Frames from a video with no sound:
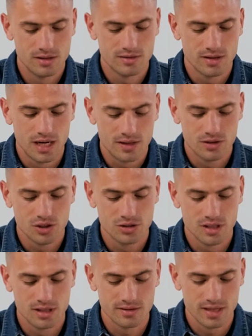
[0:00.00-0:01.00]
Sağ
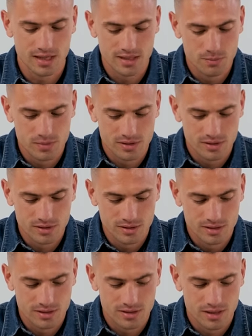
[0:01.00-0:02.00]
dışında da sakin misin?
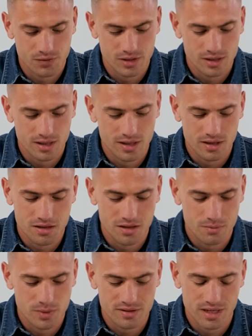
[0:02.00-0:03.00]
Trafikte
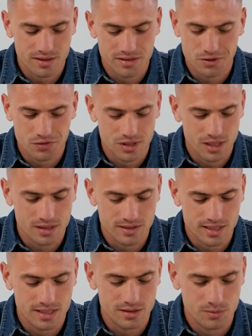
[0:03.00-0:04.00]
mesela trafikte gaza
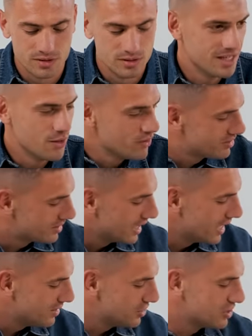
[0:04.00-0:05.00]
gelir misin? Evet
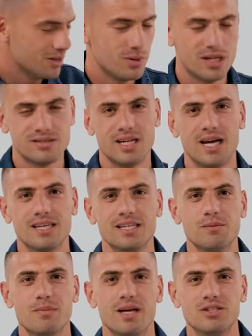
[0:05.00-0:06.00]
sağ dışında biraz
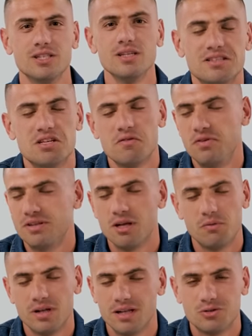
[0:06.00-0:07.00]
sakinim bence. Trafikte
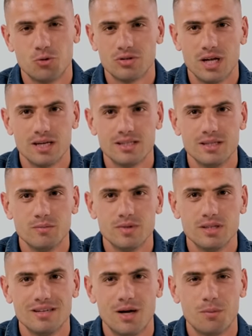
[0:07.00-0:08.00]
falan çok
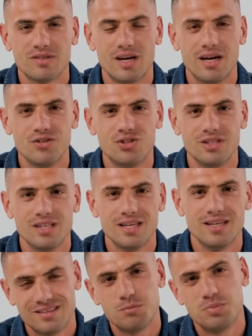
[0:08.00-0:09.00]
sakinimdir. Ama sağ içinde
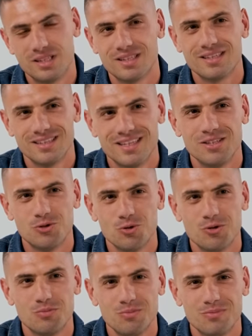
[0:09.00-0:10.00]
bir tık
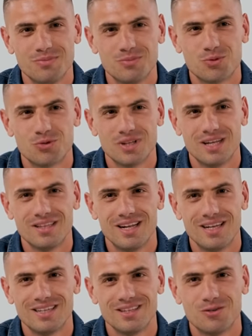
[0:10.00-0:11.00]
değişiyorum. Bunu zaten
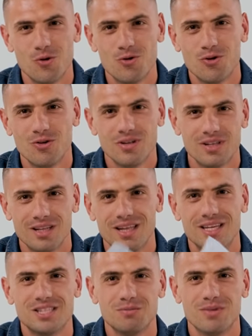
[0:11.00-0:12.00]
herkes söylüyor.
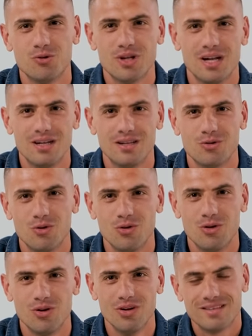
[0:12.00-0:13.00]
Eşim de özellikle
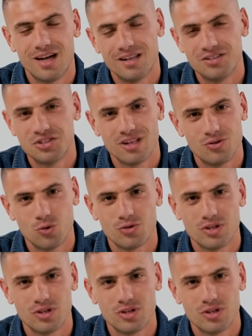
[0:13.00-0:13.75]
söylüyor. Sağ dışında çok